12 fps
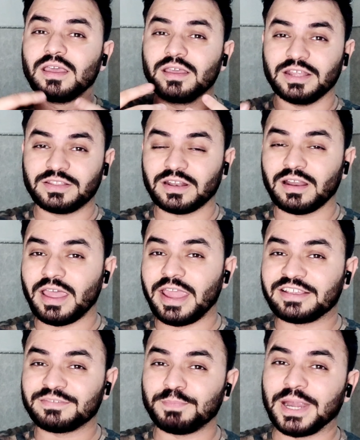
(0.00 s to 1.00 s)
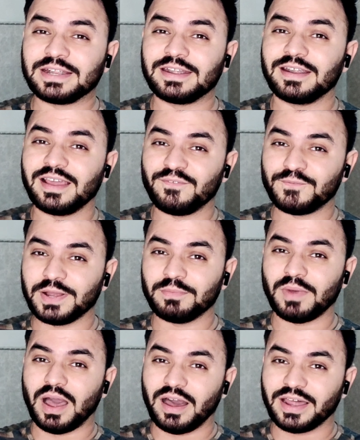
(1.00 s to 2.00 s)
इतना एक्सपेक्टेड है फिल्म
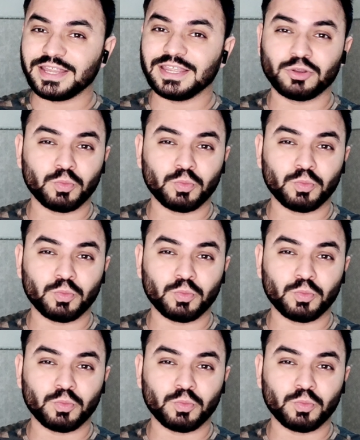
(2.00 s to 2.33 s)
आ रही है तो